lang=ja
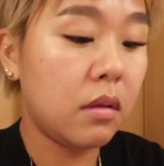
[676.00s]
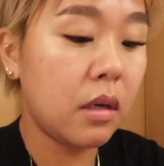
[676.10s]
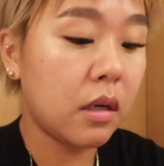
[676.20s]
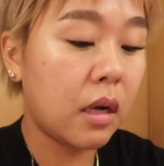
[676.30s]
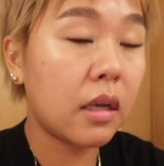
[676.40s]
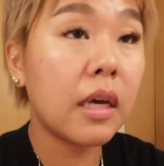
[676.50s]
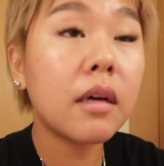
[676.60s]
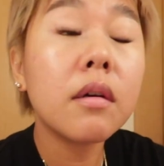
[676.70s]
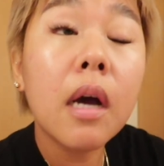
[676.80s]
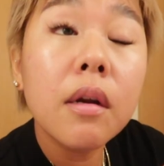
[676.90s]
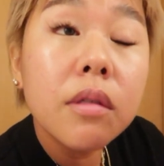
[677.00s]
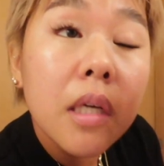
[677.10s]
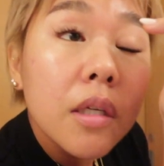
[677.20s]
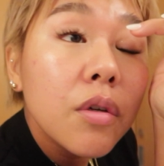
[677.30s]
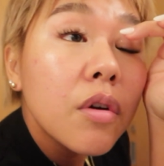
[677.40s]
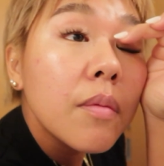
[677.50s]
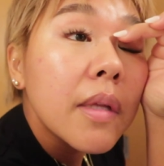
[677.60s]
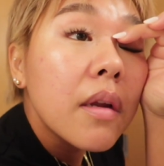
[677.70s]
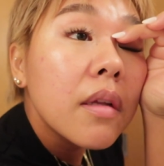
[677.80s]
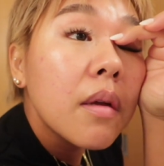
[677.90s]
なんか逆カルチャーショックみ
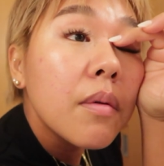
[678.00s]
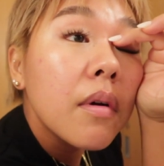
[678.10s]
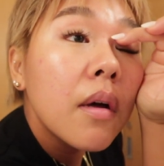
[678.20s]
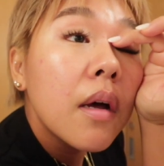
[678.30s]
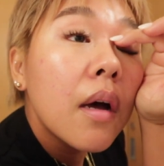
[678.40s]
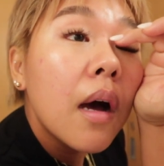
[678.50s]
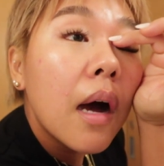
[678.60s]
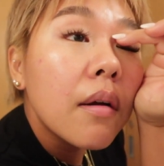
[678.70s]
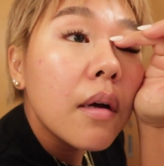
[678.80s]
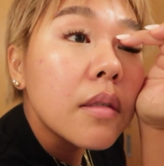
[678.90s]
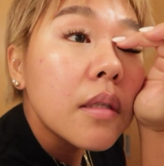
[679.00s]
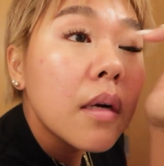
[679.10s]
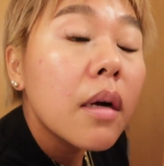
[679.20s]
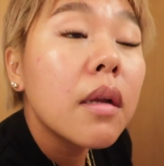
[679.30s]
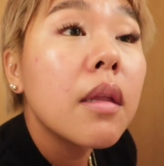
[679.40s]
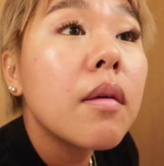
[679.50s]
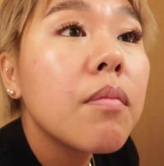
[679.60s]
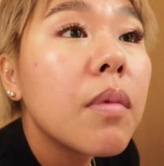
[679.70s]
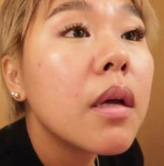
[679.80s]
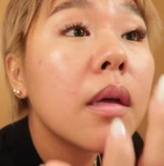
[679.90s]
たいな多分あるはずだからねいっ
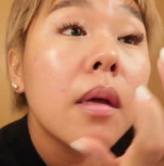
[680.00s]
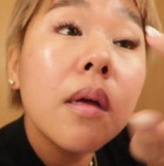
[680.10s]
ぱい、